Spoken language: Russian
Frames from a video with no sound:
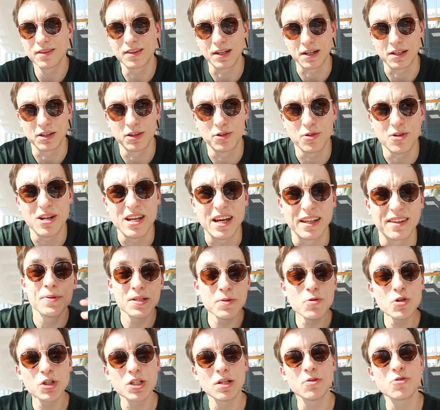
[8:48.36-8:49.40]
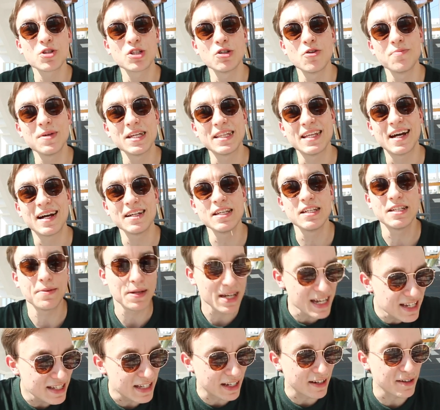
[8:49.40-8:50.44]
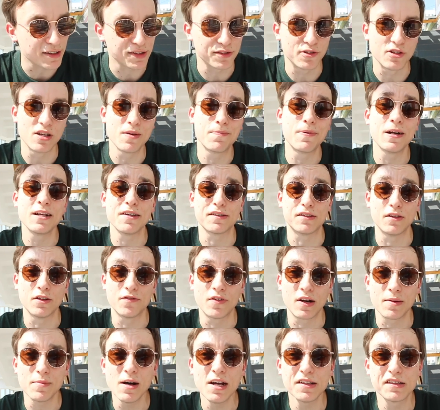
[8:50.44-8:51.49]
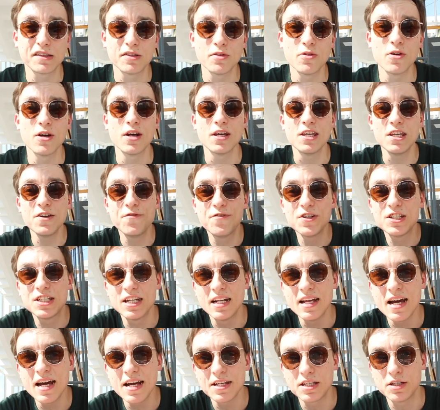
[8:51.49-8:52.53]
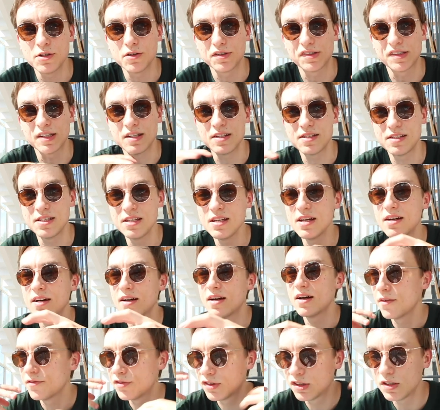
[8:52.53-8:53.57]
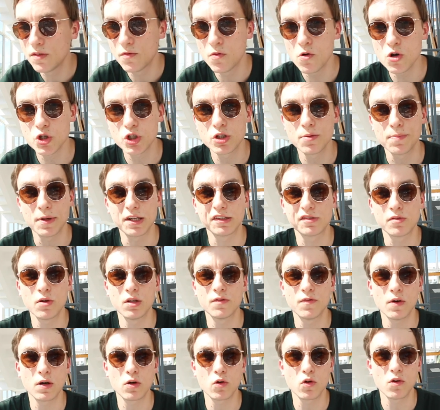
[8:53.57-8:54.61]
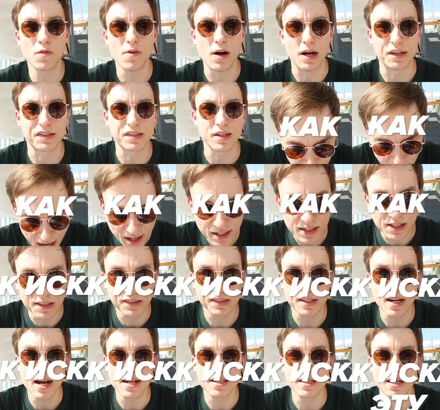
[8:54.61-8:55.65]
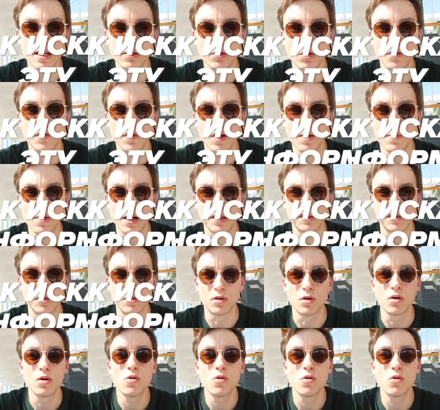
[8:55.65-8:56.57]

Трантуле. Потому что нужно уметь находить интересную и полезную информацию и выделять ее среди всего, что происходит вокруг вас. Как искать эту информацию?